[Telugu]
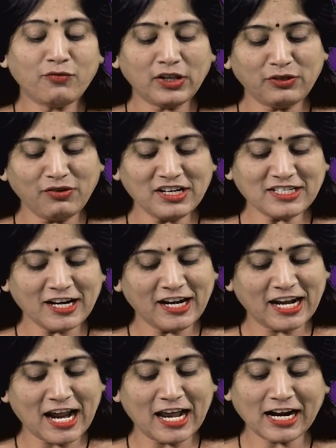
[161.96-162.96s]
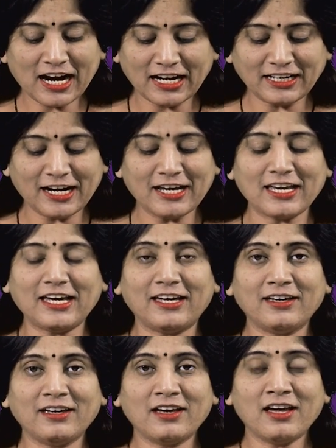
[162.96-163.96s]
విద్వేష నేరాల కట్టడికి
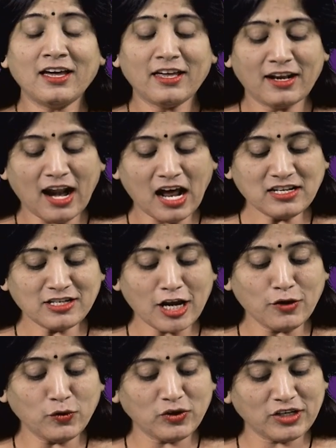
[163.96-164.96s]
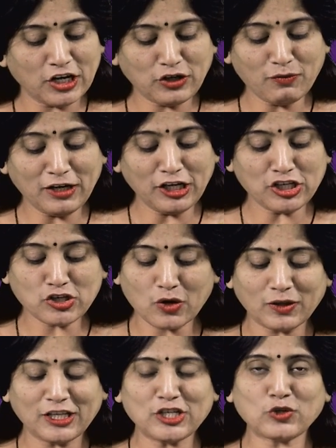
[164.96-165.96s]
రాష్ట్రాలు ఎటువంటి
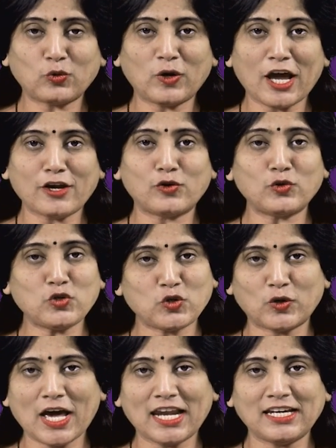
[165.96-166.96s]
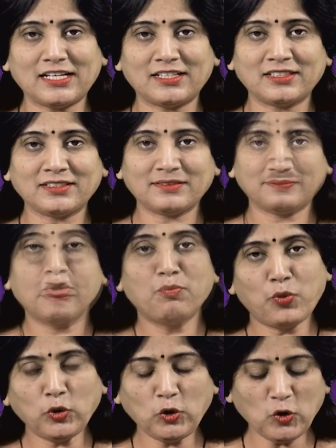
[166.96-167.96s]
చొరవ తీసుకుంటాయో చూడాలి
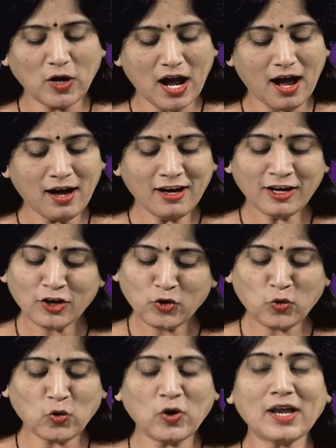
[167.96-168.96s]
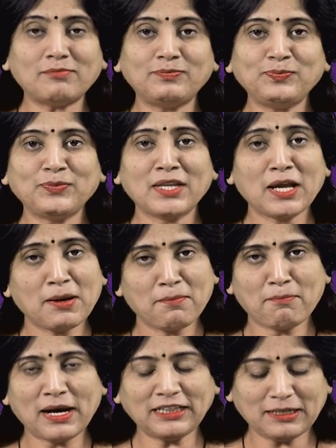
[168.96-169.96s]
పుట్టుక కులం
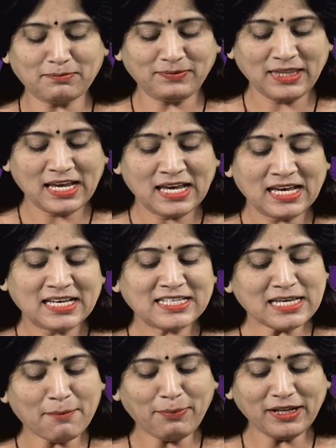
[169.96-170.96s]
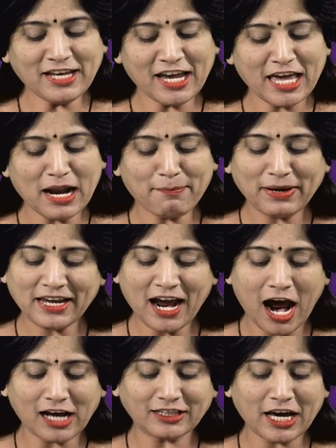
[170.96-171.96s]
మతం సంప్రదాయాలపై
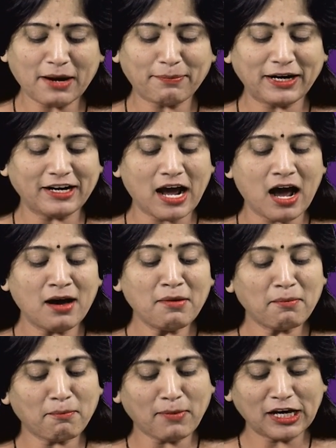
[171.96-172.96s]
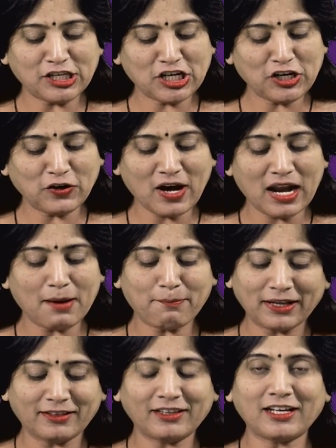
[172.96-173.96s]
ఆధారపడిన మధ్యయుగాల
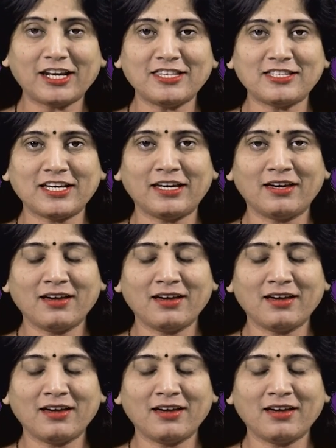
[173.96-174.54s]
పద్ధతి నుంచి